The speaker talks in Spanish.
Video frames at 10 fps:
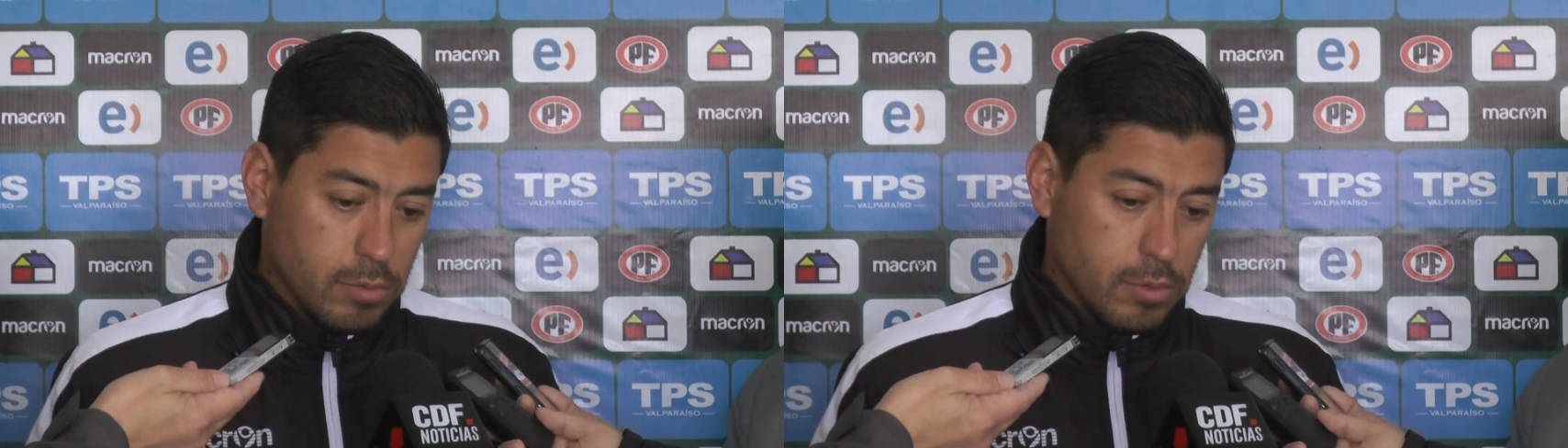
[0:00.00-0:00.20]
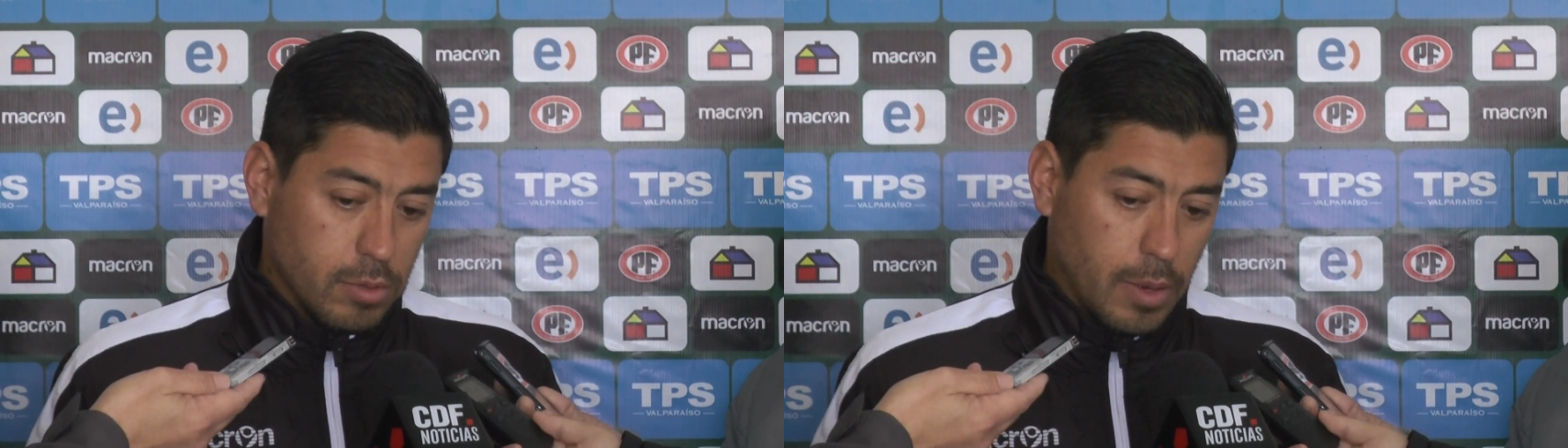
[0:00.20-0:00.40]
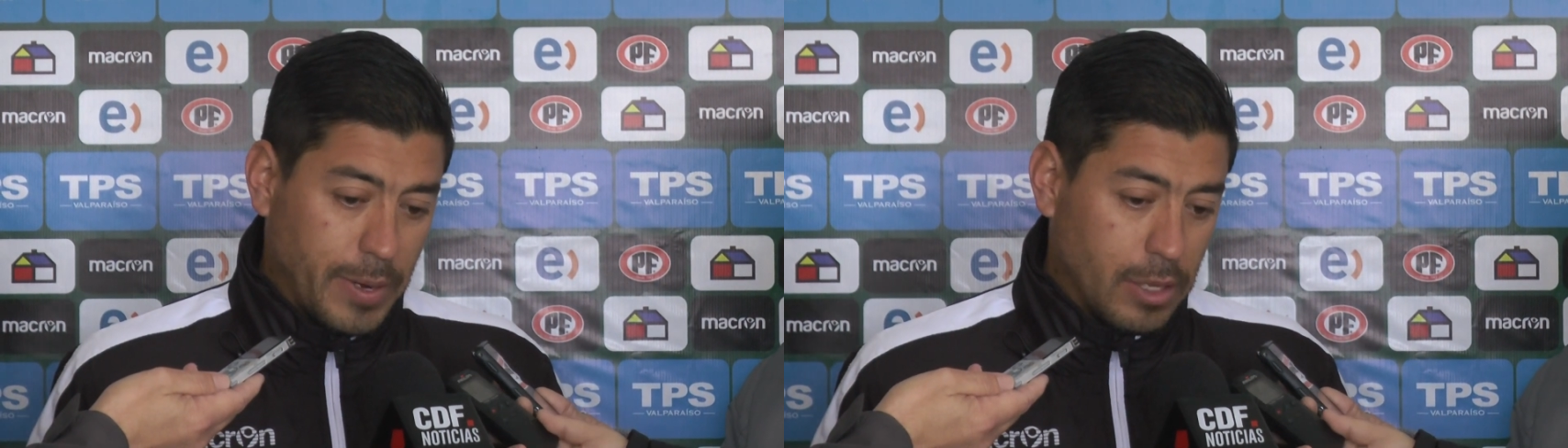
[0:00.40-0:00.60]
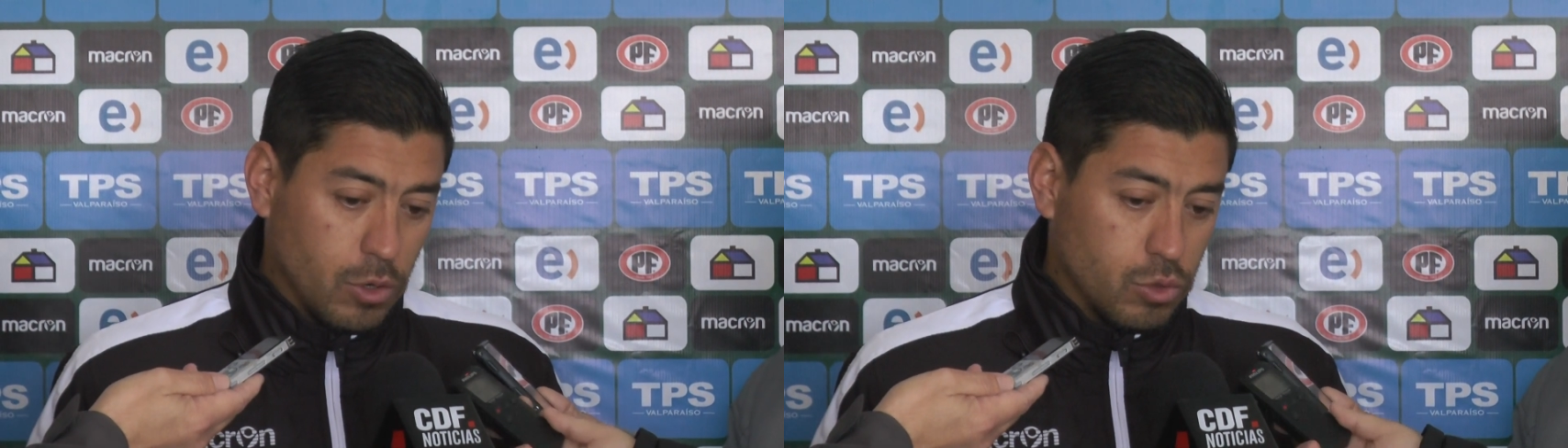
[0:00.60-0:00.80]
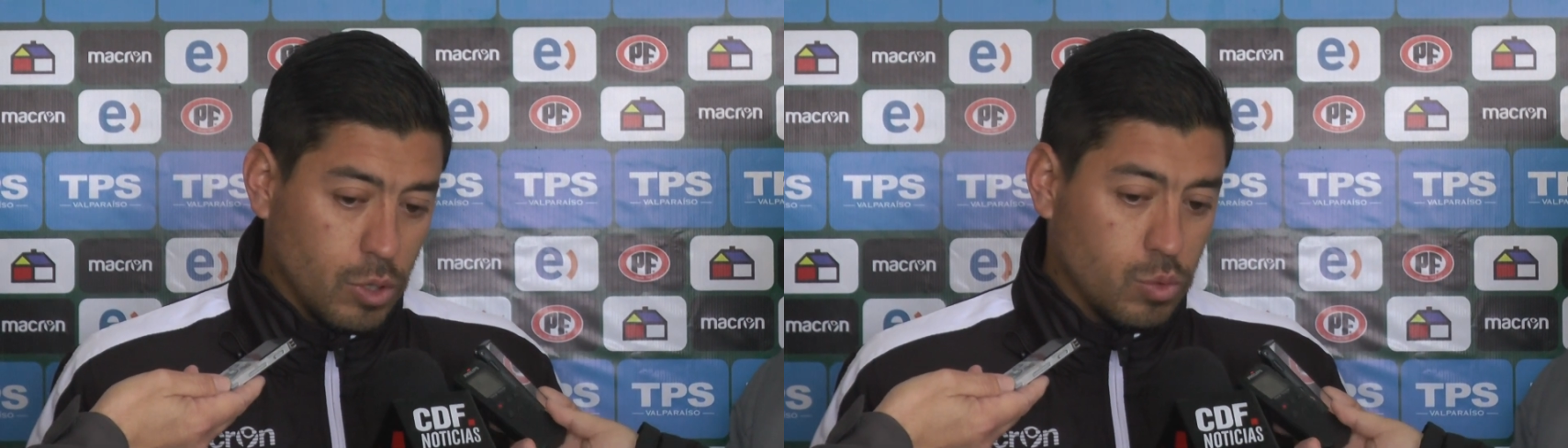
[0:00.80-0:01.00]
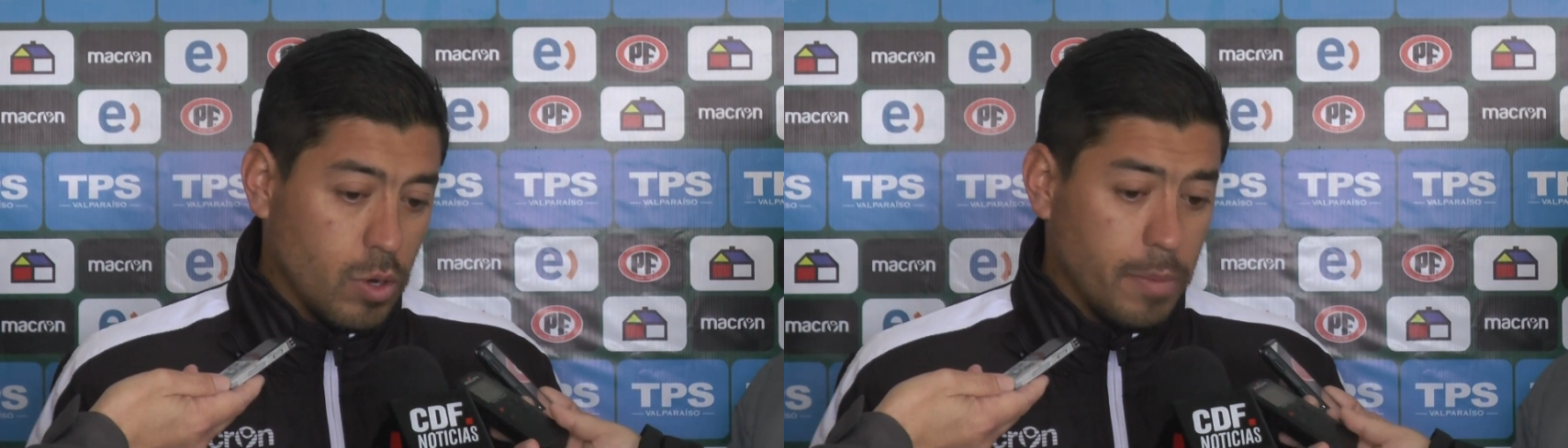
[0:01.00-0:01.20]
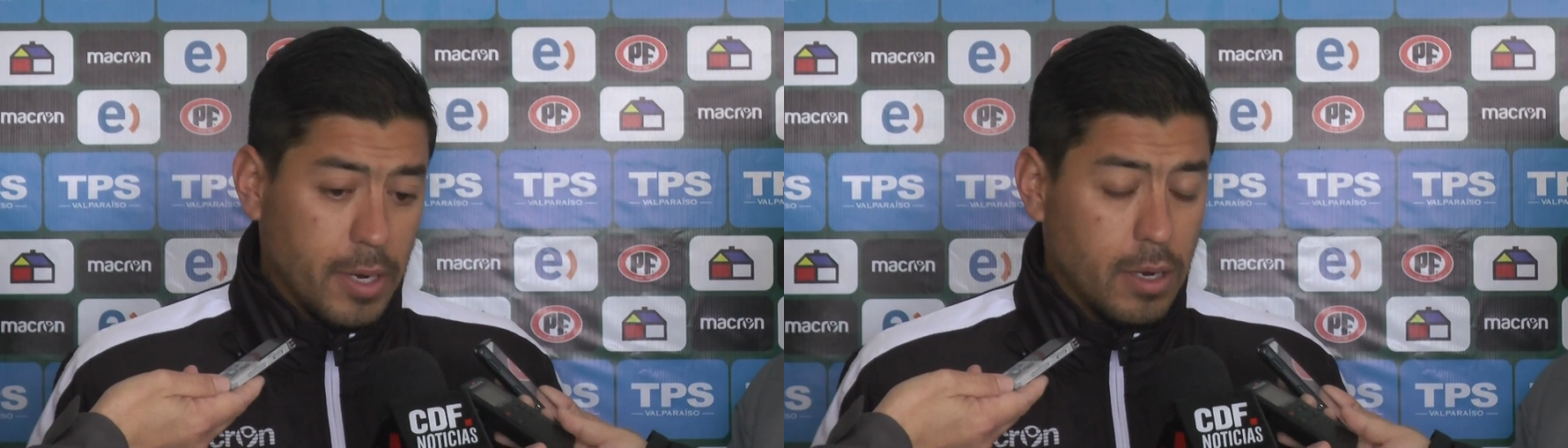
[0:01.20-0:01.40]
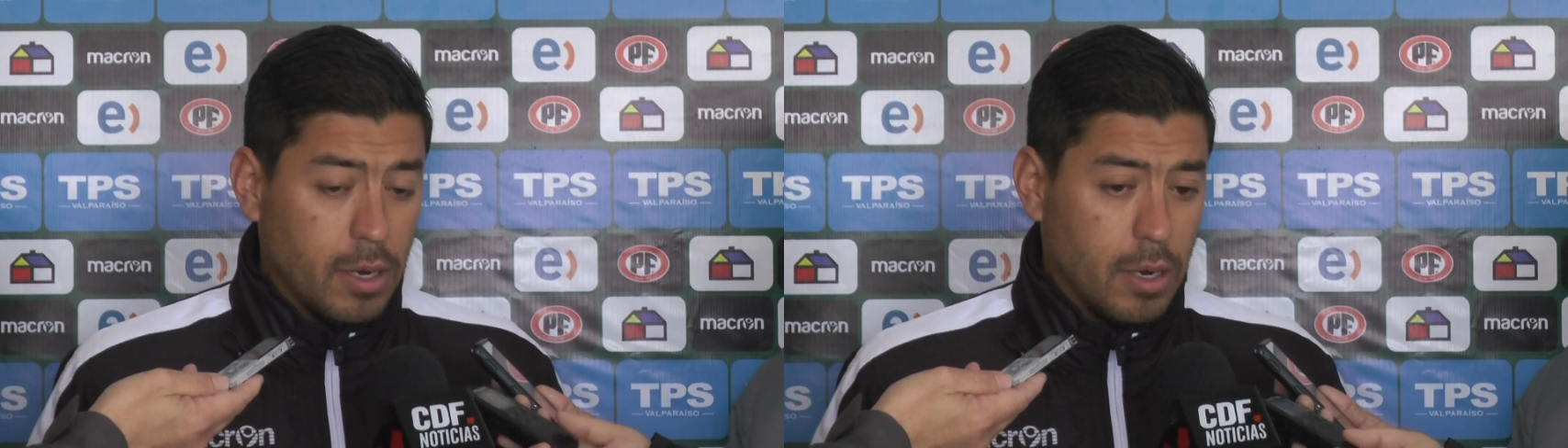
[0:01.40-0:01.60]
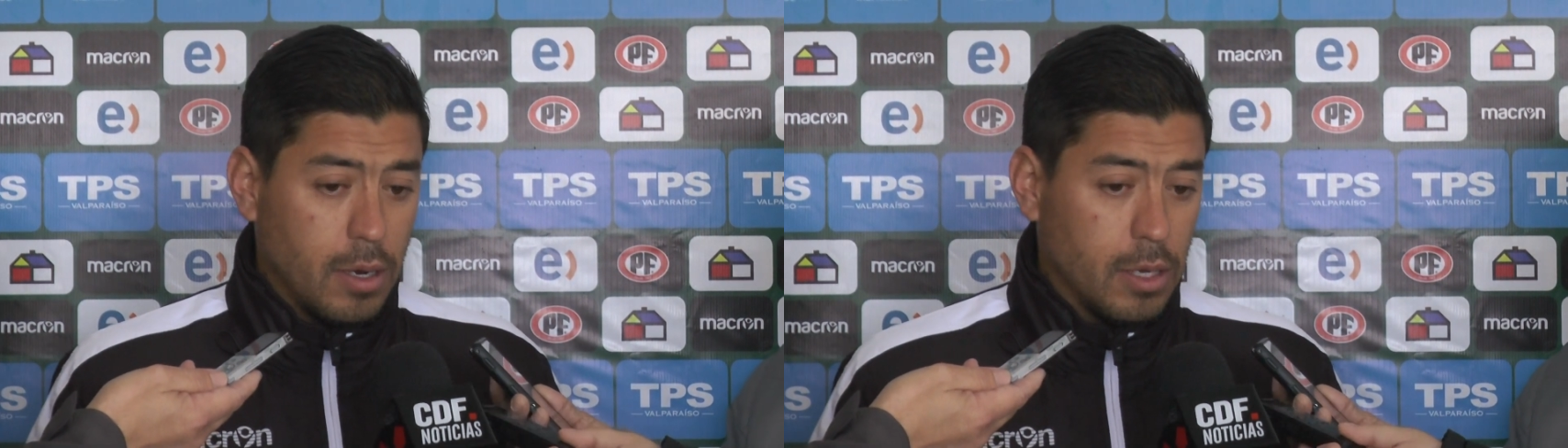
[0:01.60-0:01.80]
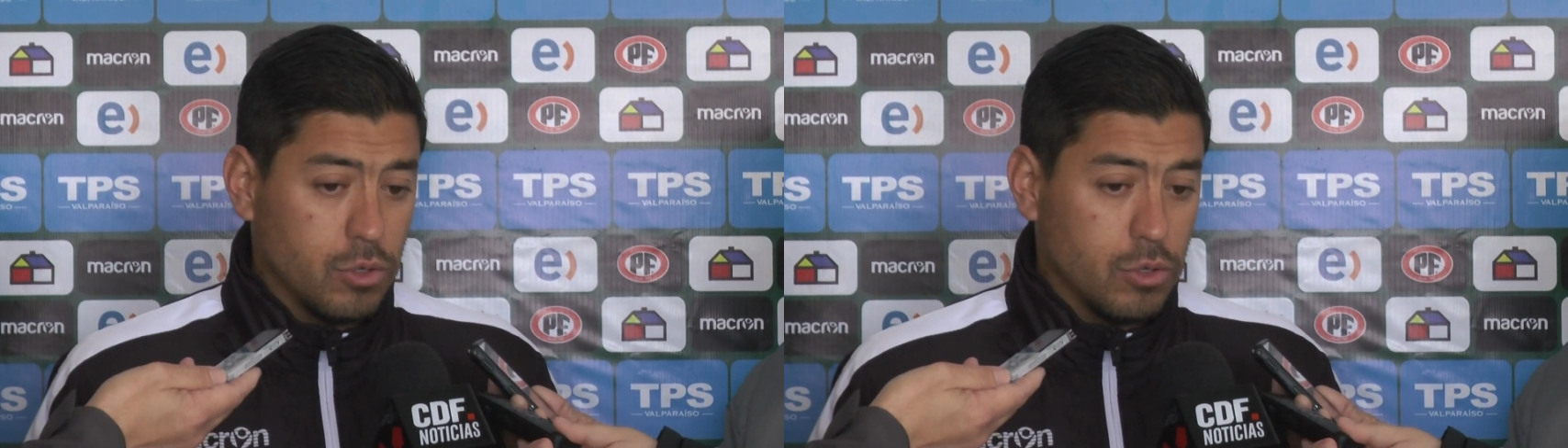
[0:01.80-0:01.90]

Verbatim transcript: está peleando con toda su alma la